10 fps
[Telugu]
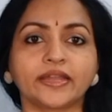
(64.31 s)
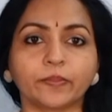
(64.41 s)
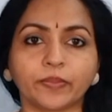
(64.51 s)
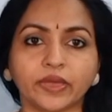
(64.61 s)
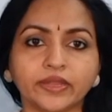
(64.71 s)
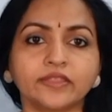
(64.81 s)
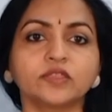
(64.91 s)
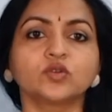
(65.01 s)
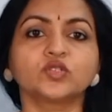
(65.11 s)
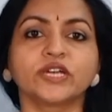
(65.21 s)
ఆయన
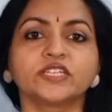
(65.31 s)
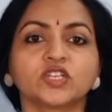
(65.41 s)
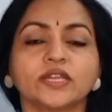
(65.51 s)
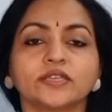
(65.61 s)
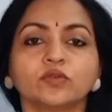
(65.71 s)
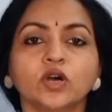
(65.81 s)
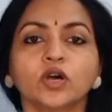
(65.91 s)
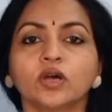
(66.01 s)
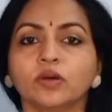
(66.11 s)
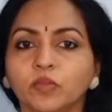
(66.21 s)
పేరెందుకు చేర్చలేదు
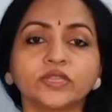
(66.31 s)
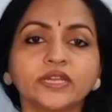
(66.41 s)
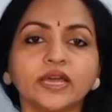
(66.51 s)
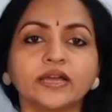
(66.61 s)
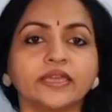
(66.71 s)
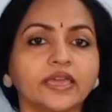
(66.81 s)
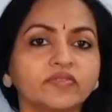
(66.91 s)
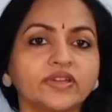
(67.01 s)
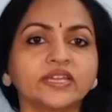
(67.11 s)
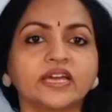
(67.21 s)
మొదట
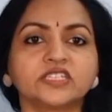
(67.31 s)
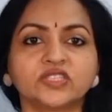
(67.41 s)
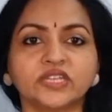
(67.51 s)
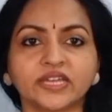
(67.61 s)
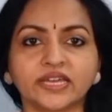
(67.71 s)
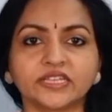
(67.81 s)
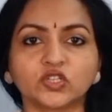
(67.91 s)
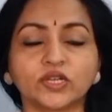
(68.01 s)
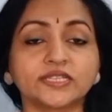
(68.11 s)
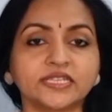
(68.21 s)
ఏ వన్గా
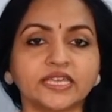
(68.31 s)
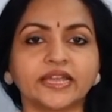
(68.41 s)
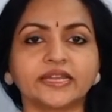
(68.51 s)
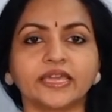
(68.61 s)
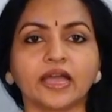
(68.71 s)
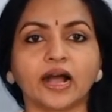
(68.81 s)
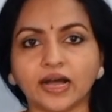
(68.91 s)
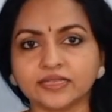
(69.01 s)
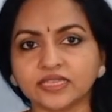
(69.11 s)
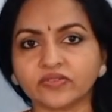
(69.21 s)
చిత్రీకరించిన సిఐడి
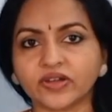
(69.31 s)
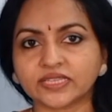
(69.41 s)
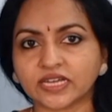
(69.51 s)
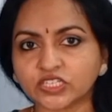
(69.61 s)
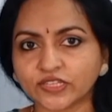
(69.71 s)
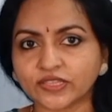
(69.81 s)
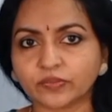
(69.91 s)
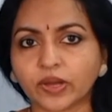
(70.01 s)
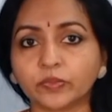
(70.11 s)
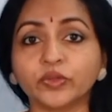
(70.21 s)
ఆ తర్వాత
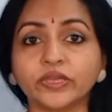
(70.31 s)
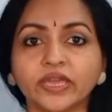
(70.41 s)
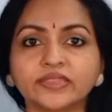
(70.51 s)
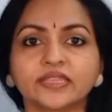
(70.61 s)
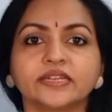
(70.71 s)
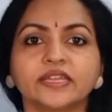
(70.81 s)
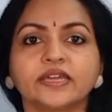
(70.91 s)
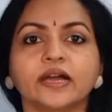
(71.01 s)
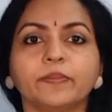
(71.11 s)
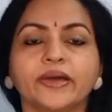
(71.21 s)
చంద్రబాబును ఏ
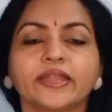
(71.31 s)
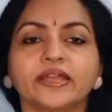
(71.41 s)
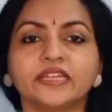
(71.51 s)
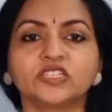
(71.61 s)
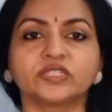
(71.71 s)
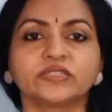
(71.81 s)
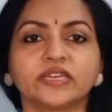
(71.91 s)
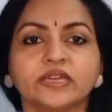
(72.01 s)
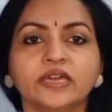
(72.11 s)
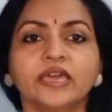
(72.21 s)
థర్టీగా
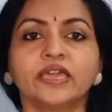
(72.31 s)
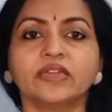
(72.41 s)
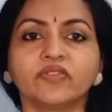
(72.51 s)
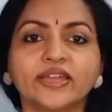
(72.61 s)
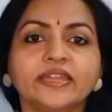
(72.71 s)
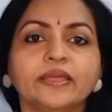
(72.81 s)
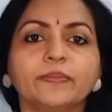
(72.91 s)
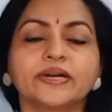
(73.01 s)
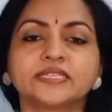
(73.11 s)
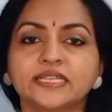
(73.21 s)
పరిగణించింది ఇవన్నీ
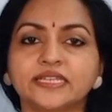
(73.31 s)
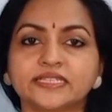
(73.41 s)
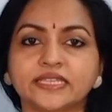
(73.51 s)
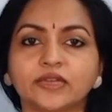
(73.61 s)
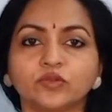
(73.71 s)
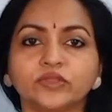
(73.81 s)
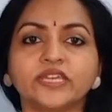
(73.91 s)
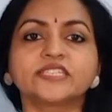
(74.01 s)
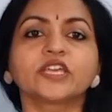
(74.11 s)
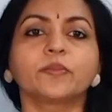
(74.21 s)
పరిశీలిస్తే
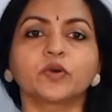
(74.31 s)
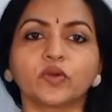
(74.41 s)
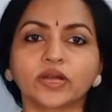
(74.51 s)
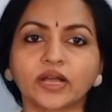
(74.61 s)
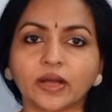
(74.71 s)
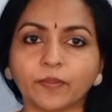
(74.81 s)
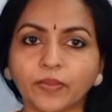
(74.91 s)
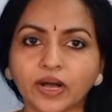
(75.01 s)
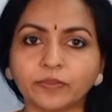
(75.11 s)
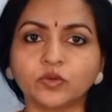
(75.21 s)
ఉద్దేశపూర్వకంగా
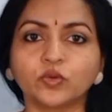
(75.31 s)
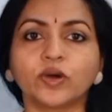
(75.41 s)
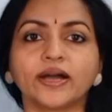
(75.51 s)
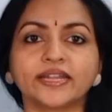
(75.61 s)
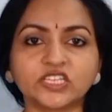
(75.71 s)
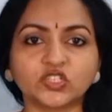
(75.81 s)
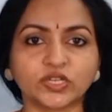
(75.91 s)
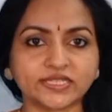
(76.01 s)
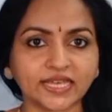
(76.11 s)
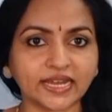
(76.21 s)
బాబును అరెస్ట్
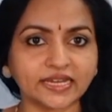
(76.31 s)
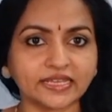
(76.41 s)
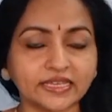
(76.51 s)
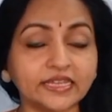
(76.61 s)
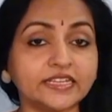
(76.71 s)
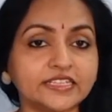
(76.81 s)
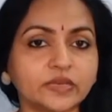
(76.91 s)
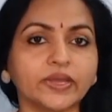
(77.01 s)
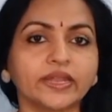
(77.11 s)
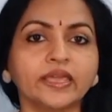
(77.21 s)
చేశారనేది
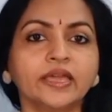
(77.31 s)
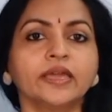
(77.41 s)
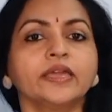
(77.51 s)
నిజమని